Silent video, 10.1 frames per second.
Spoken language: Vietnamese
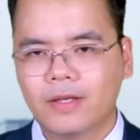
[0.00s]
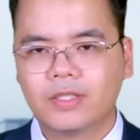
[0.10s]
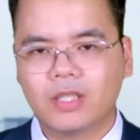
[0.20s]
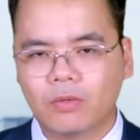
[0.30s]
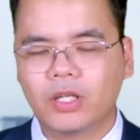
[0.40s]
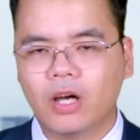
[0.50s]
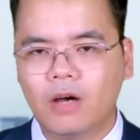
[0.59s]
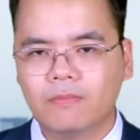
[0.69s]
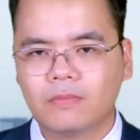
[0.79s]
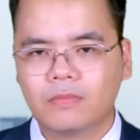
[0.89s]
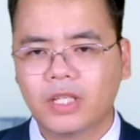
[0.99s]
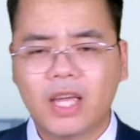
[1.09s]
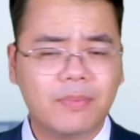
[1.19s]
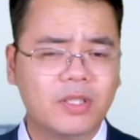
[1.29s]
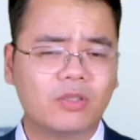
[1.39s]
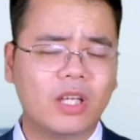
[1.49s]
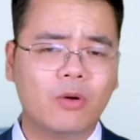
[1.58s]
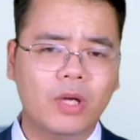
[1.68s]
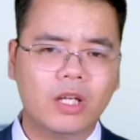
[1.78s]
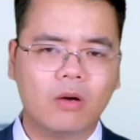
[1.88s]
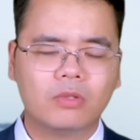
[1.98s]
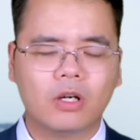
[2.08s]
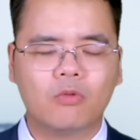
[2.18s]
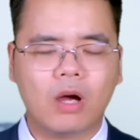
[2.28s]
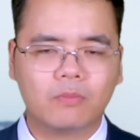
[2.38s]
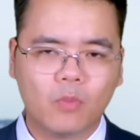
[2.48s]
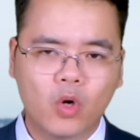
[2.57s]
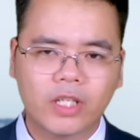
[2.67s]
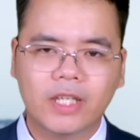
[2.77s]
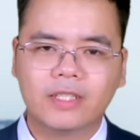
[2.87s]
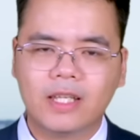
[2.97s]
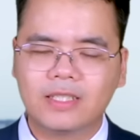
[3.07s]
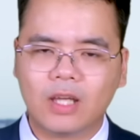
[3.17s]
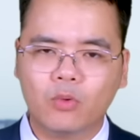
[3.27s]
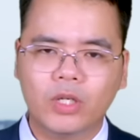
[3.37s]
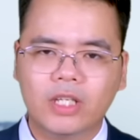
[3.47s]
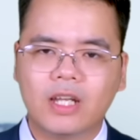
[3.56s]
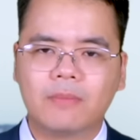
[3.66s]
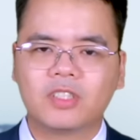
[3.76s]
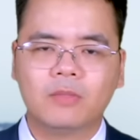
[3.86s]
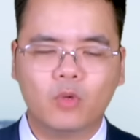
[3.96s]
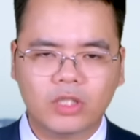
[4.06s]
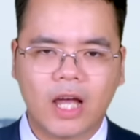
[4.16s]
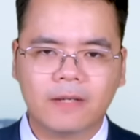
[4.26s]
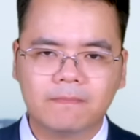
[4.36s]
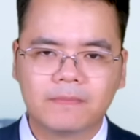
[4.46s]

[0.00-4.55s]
Trong khi đó, Kiev chỉ có thể huy động được khoảng 4.000 đến 6.000 nam giới mỗi tháng.